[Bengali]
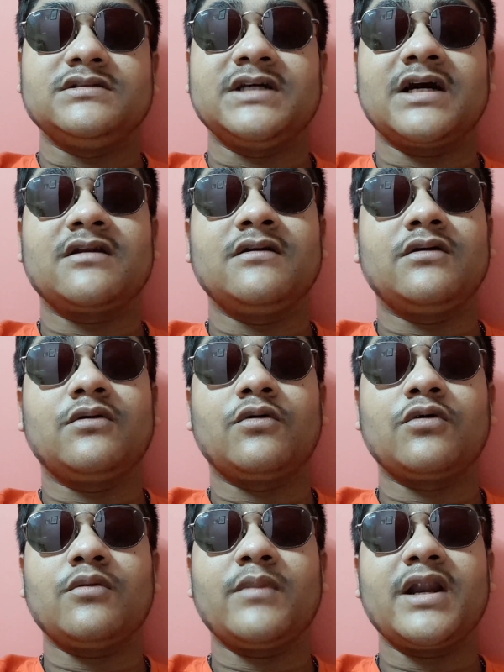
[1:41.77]
যার
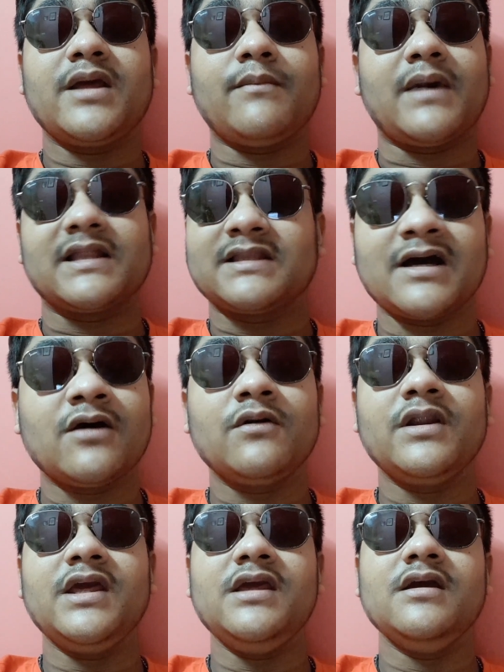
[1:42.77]
কোনো মানে মাথাও
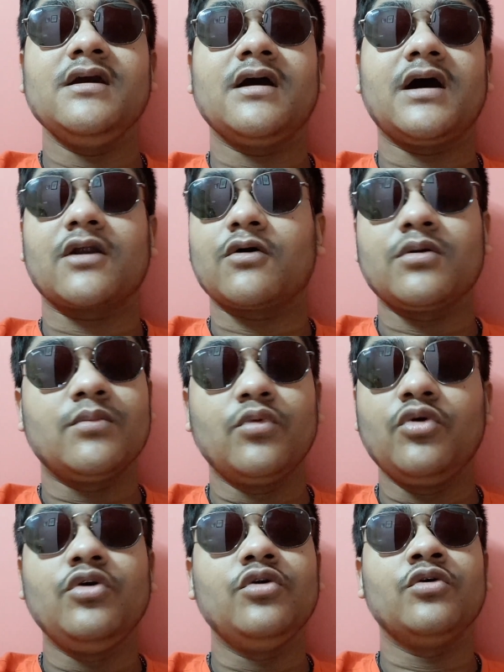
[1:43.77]
নেই আর কোনো
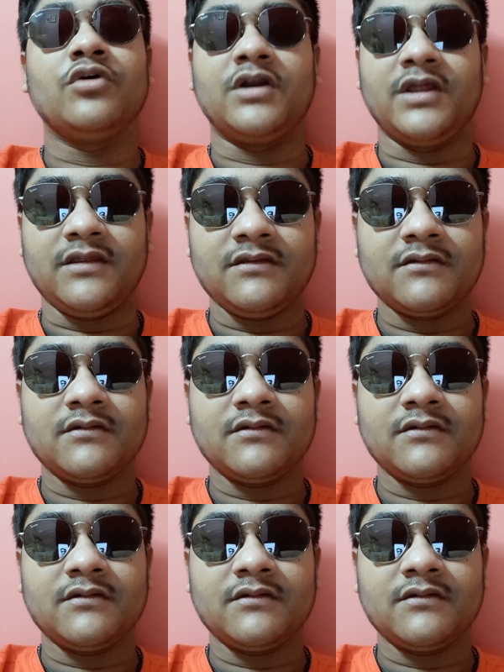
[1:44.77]
মুন্ডুও নেই